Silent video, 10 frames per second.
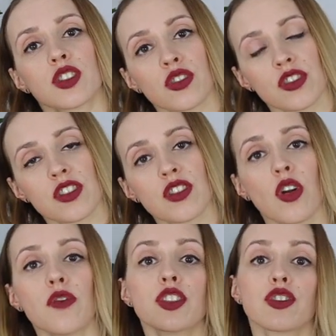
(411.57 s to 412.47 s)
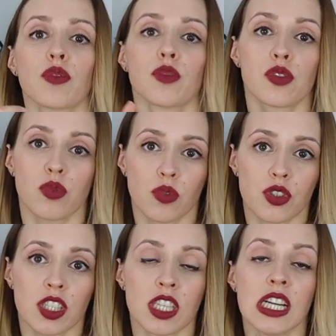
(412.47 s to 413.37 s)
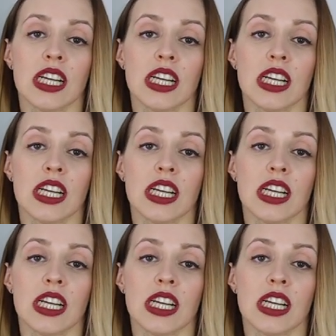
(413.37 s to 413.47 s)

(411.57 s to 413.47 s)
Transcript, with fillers: czy to jest zdrowe, czy to mi służy